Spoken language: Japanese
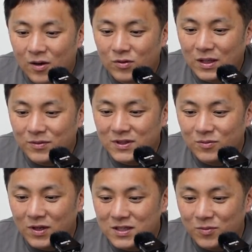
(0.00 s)
ご多分に
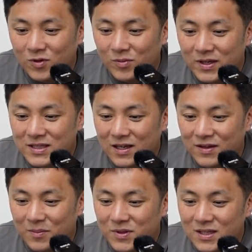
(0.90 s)
漏れず僕も SR
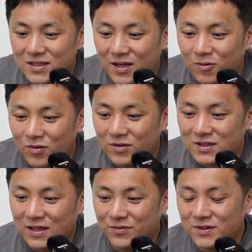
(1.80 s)
で BSA
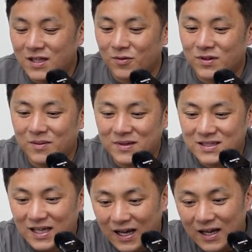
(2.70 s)
ゴールドスター風にして乗っていま
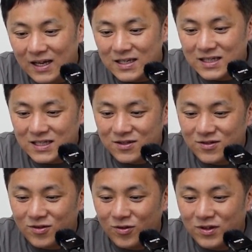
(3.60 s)
した。しかし
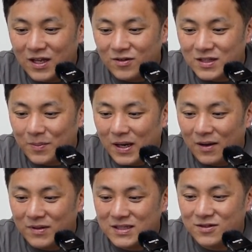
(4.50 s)
ずっと乗っていると
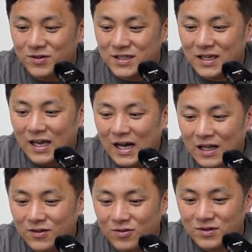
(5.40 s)
セパハンはしんどいし、
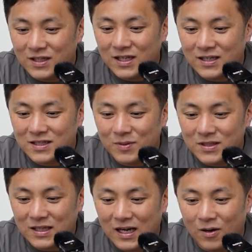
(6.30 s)
ある日突然気がつきま
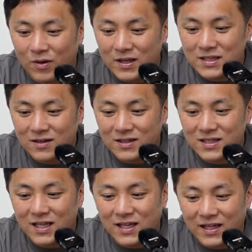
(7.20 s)
す。あ、俺 SR が好
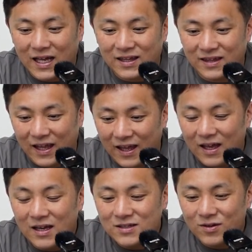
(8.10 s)
きだったんだって。
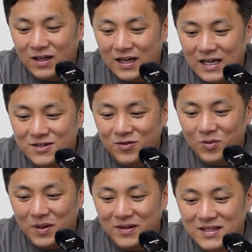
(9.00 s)
それから外装
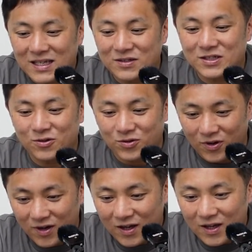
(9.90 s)
ノーマルの SR にしよう
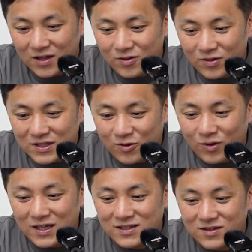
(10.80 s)
と。当時交
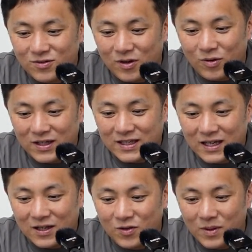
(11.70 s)
換する人が多かった
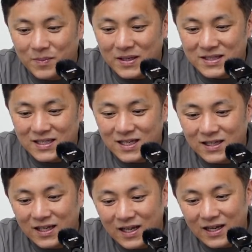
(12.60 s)
からノーマルパーツ安かっ
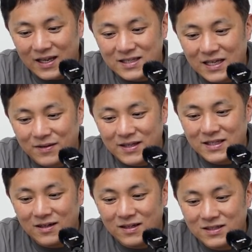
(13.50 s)
たな。SR は
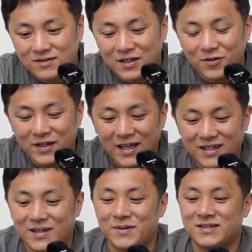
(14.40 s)
SR らしくが良いねっ
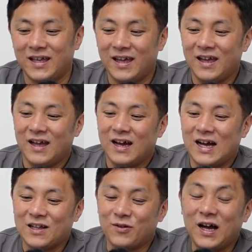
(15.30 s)
てきてますね。
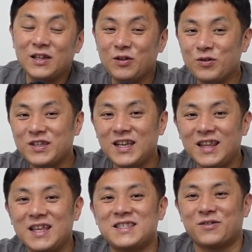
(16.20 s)
あの、ハンドル切れ
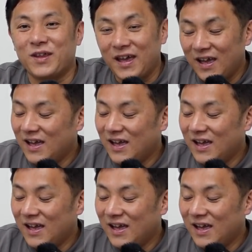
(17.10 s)
ねえんですよね。